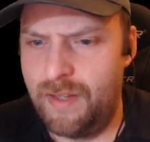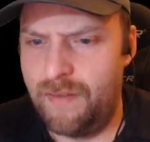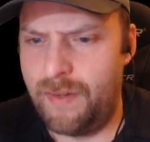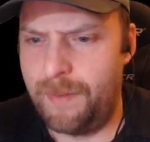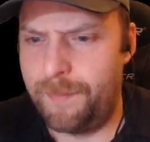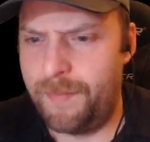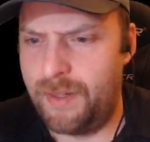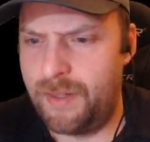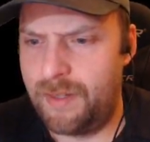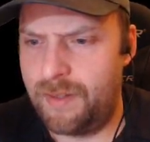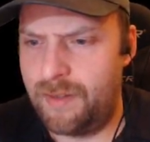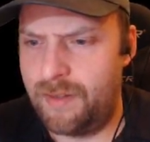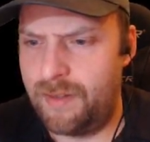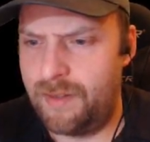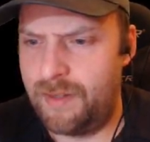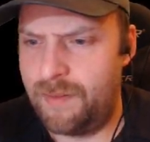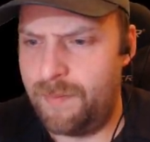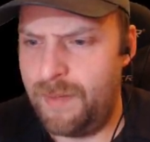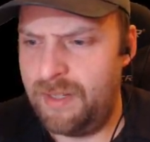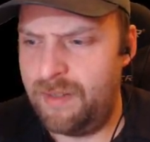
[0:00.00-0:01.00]
Warte mal, äh,
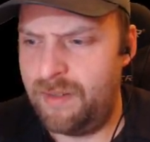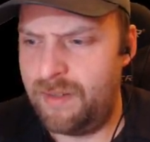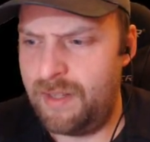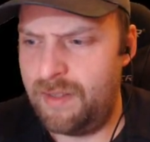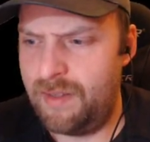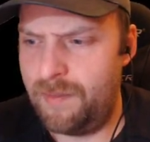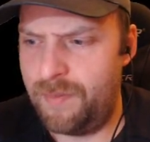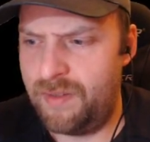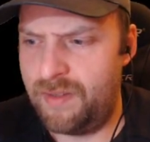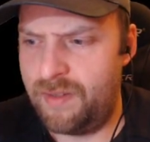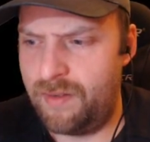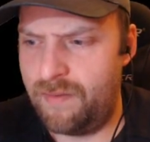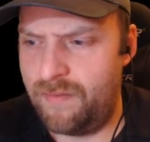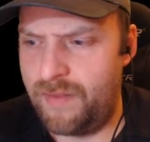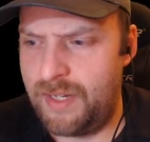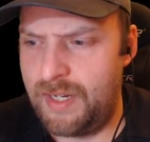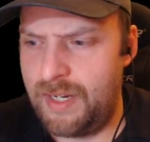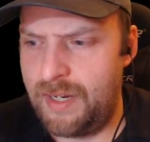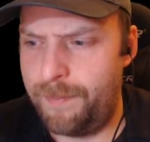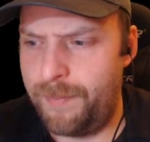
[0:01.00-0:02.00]
ich mache das Ganze ein bisschen
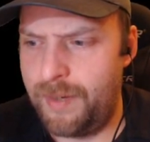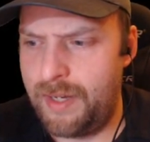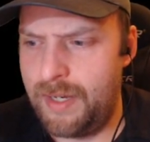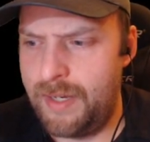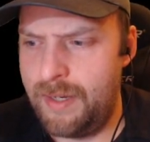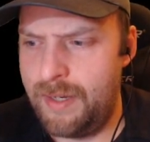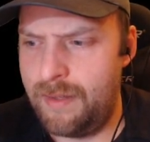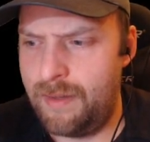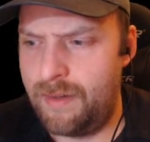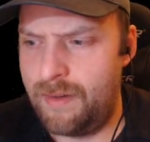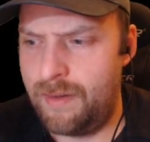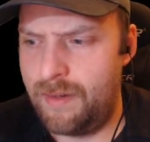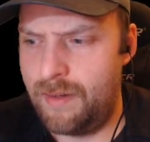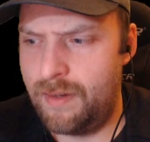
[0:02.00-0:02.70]
weniger breit.